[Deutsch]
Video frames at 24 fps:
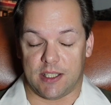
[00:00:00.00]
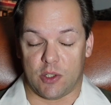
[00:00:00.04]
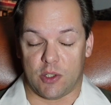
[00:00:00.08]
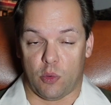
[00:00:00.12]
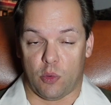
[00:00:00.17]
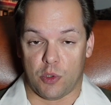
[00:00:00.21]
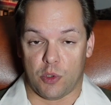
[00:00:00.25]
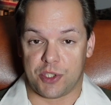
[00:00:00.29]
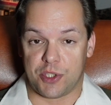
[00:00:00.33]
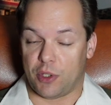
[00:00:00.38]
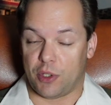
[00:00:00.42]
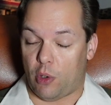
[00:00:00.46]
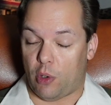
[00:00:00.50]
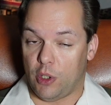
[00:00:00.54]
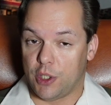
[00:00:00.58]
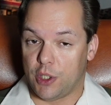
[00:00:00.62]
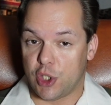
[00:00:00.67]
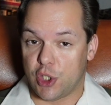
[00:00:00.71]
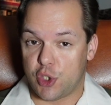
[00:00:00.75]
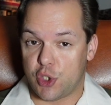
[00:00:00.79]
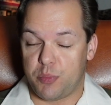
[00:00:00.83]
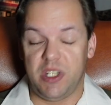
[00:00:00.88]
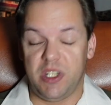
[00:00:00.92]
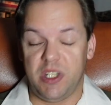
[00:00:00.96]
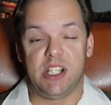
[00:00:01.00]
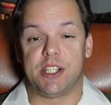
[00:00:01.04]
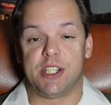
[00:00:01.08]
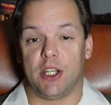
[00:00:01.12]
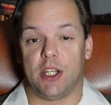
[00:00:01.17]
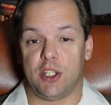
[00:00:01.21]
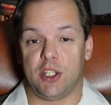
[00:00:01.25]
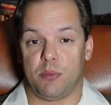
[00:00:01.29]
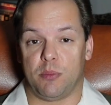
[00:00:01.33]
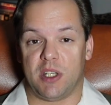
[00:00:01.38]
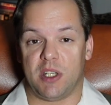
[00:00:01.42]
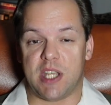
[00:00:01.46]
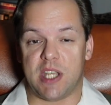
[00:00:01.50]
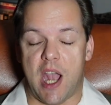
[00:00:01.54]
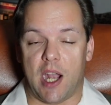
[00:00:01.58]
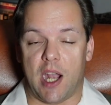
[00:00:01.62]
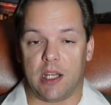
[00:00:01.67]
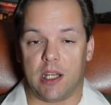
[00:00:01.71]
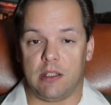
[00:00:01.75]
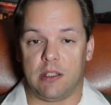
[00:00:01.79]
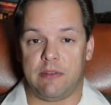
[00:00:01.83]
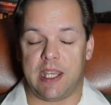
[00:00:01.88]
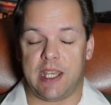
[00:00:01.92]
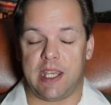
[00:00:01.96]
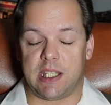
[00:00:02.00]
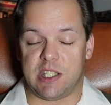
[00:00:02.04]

große Rolle gespielt hat über Jahre hinweg.